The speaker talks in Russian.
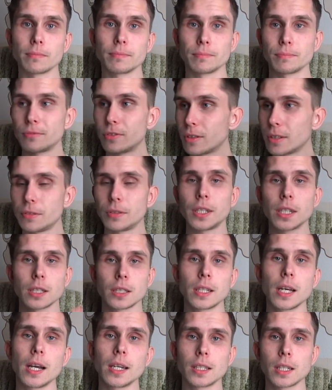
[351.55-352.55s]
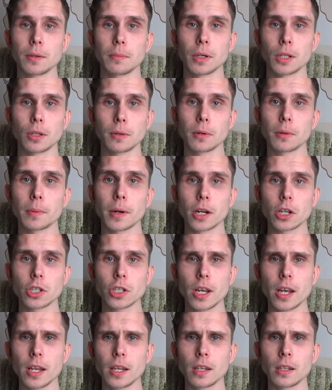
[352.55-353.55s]
Вы все знаете об этом
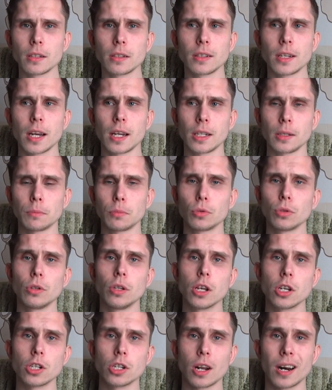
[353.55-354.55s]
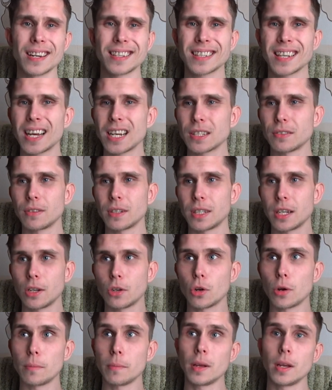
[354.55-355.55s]
упражнении, я не буду даже рассказывать о
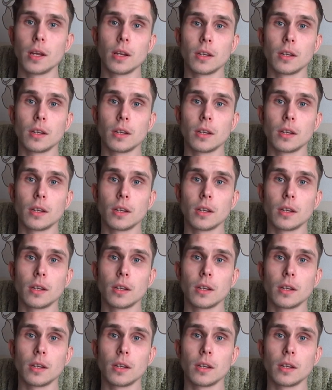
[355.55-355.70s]
нем